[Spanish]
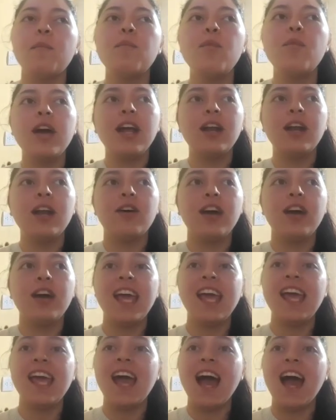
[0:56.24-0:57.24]
Bueno,
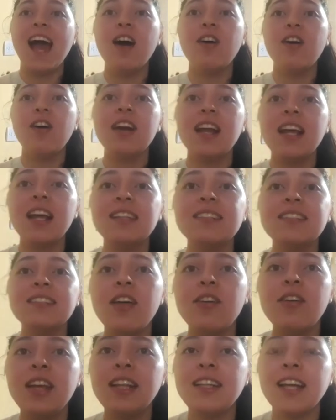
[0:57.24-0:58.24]
eh, ahora he
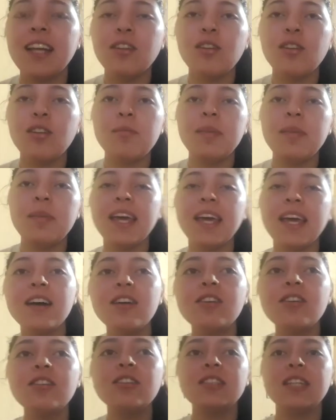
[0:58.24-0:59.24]
estado editando
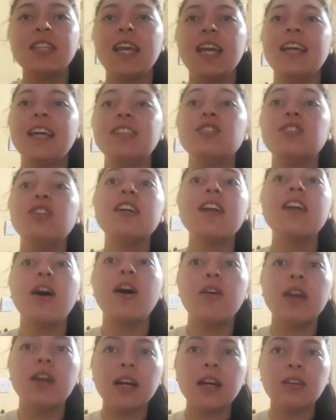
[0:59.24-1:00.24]
videos, eh, soy
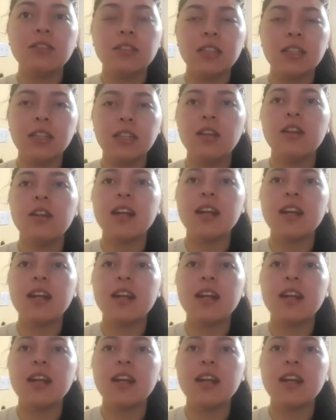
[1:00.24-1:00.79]
creadora de contenido y